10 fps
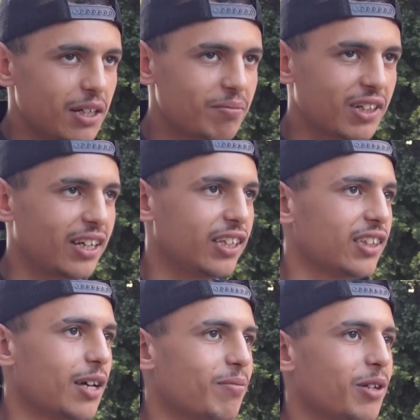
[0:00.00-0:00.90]
التنمر اللي
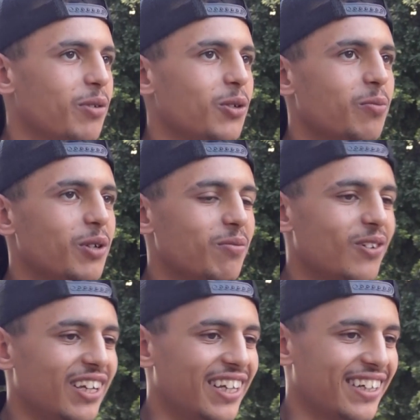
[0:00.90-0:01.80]
يتنمر بينه وبين
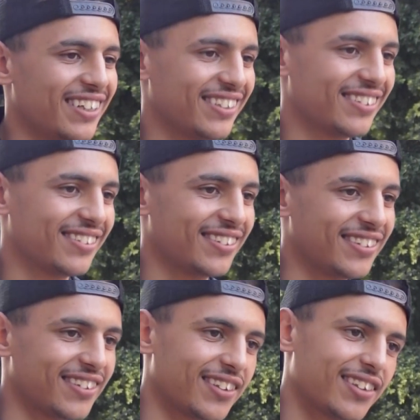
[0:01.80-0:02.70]
مولاه
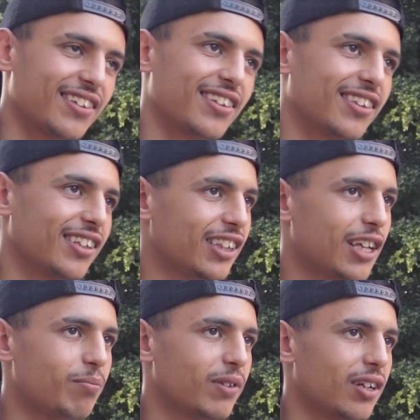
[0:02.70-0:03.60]

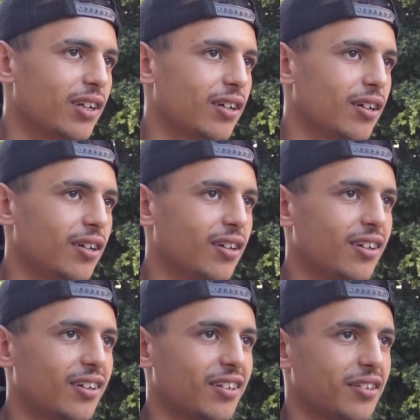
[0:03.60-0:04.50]
يتنمر
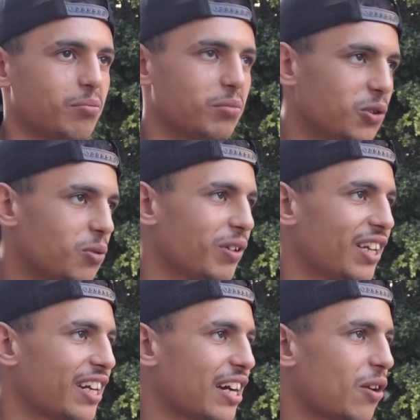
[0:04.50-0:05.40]
آه، بينه وبين
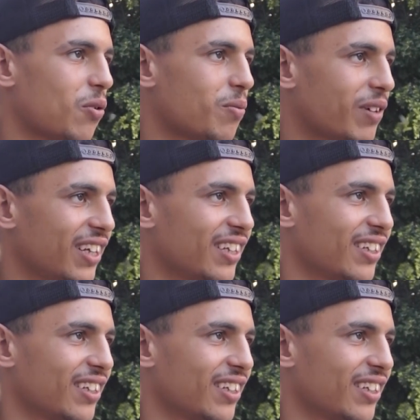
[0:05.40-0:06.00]
اللي خلقه معناها